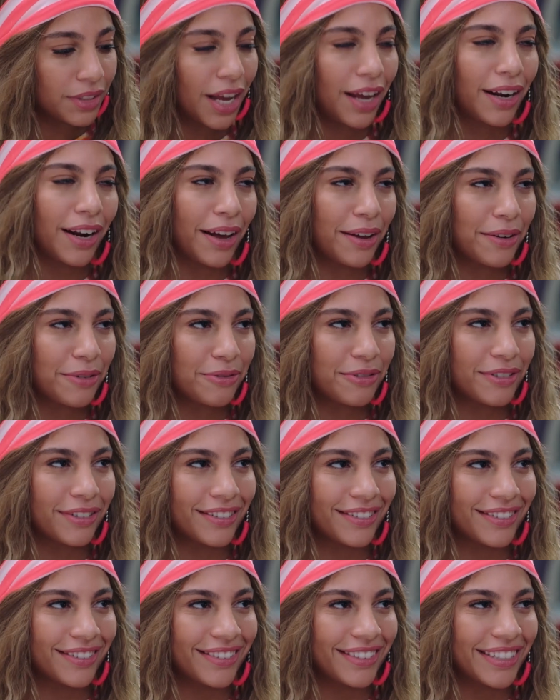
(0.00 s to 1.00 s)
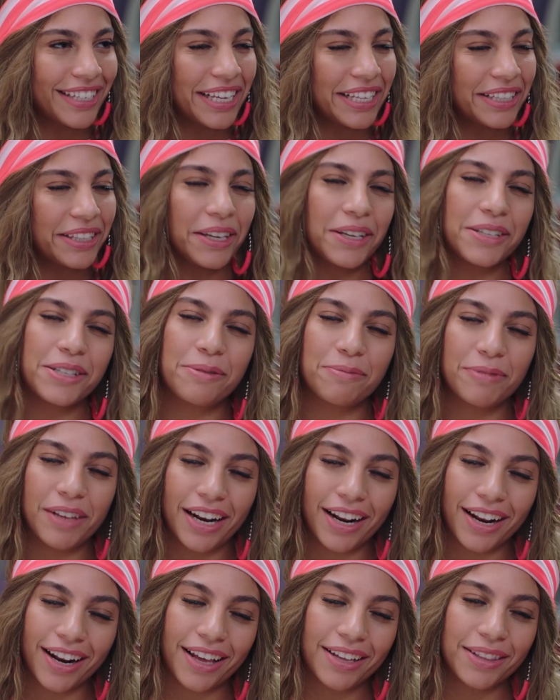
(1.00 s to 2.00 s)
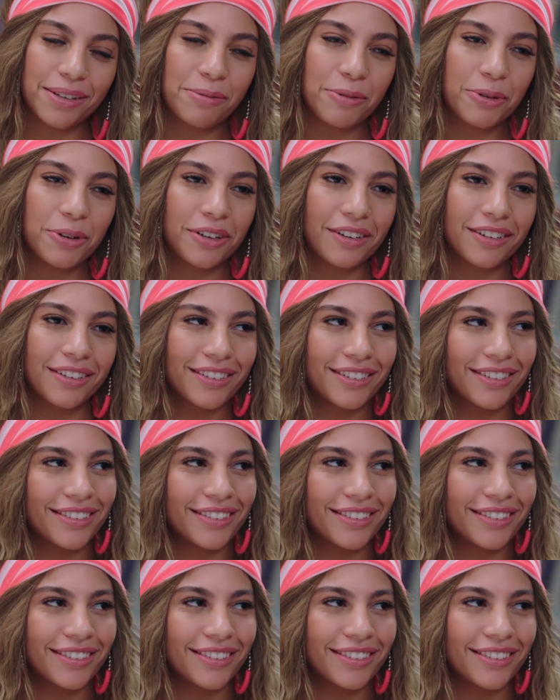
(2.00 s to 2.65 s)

انا عارفه تعزمني على الغدا بكره